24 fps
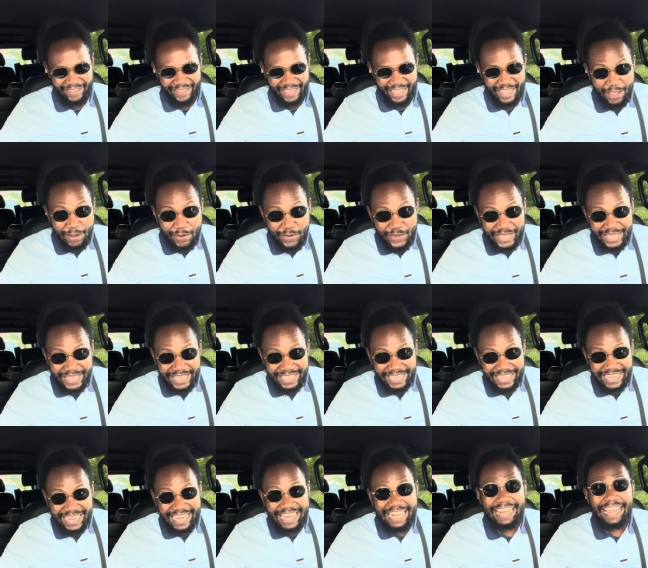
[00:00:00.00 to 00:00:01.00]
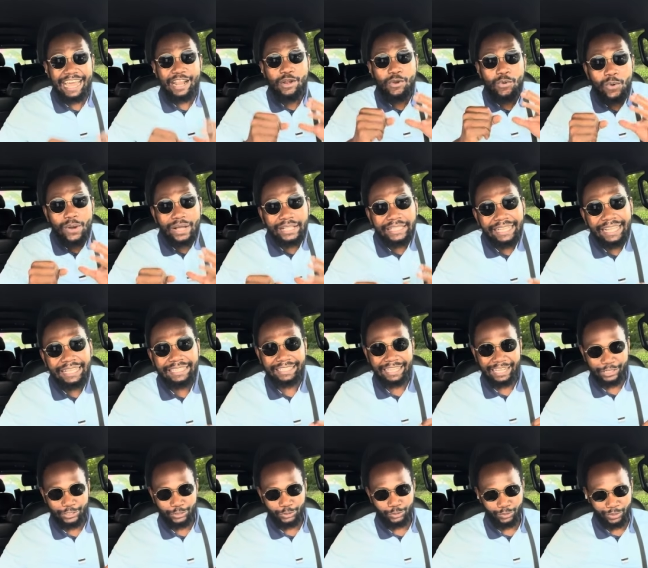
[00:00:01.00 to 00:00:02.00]
Et oui, la loi de
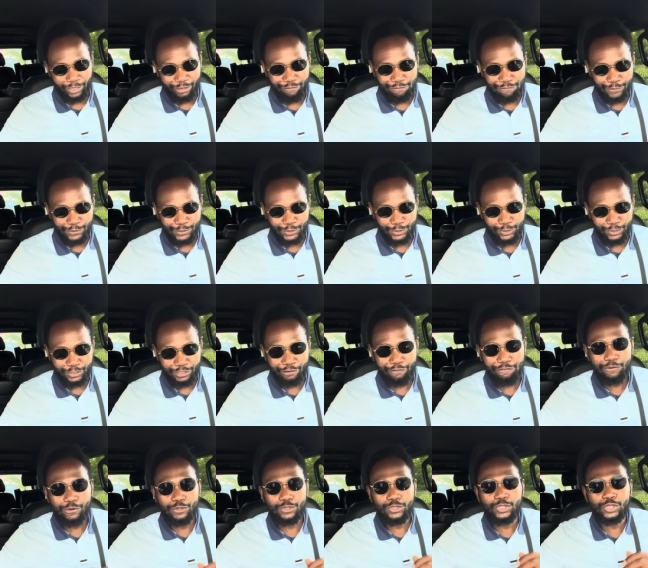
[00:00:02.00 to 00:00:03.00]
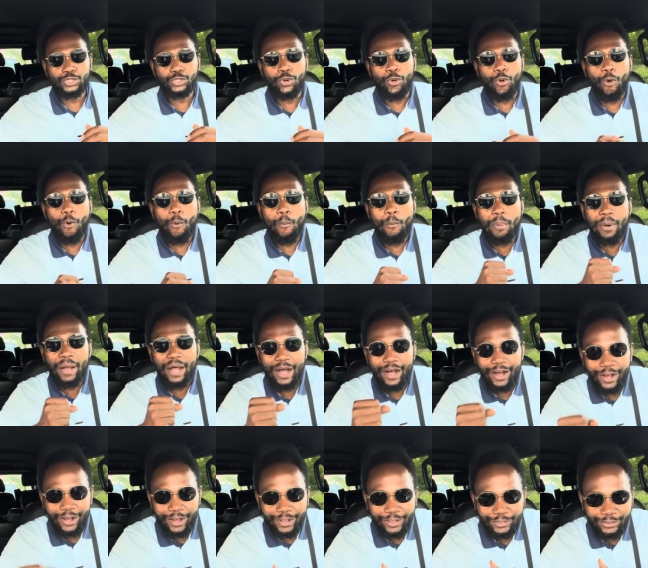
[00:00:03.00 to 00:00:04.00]
l'attraction, elle fonctionne. Il faut juste
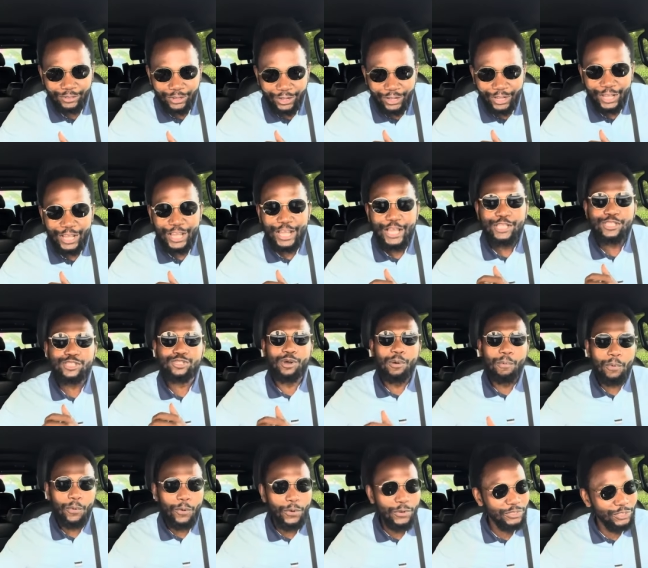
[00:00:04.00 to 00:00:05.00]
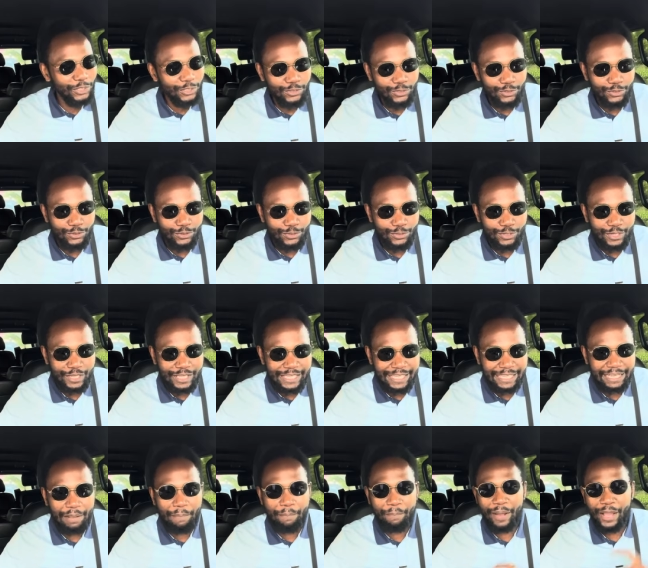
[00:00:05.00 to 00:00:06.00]
comprendre son processus. Ce
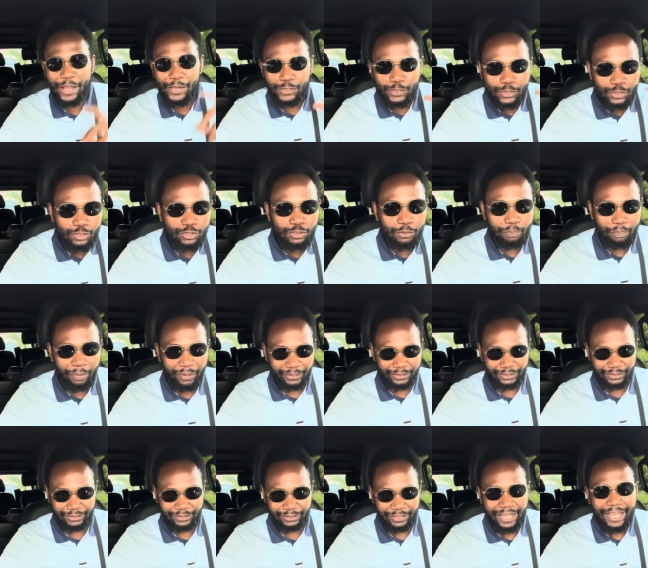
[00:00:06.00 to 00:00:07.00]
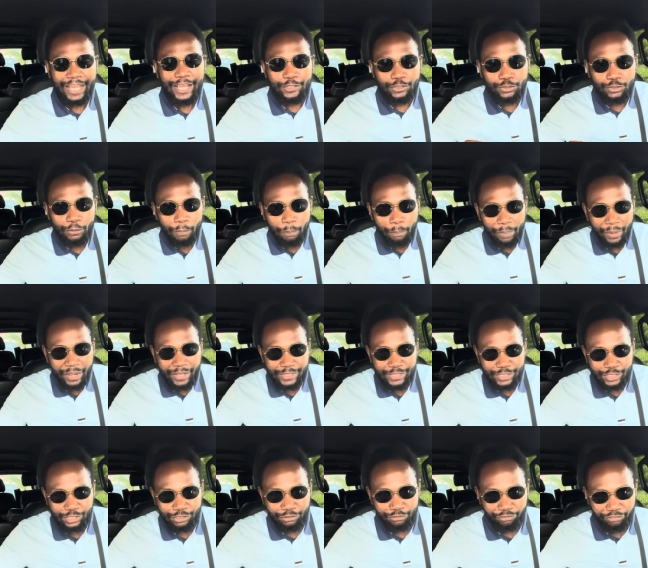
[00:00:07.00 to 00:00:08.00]
n'est pas juste tu penses. Tu penses,
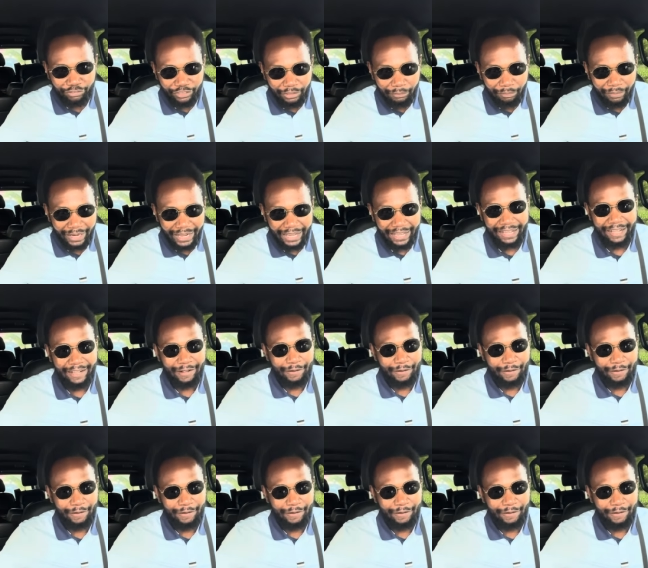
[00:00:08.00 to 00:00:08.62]
tu vibres.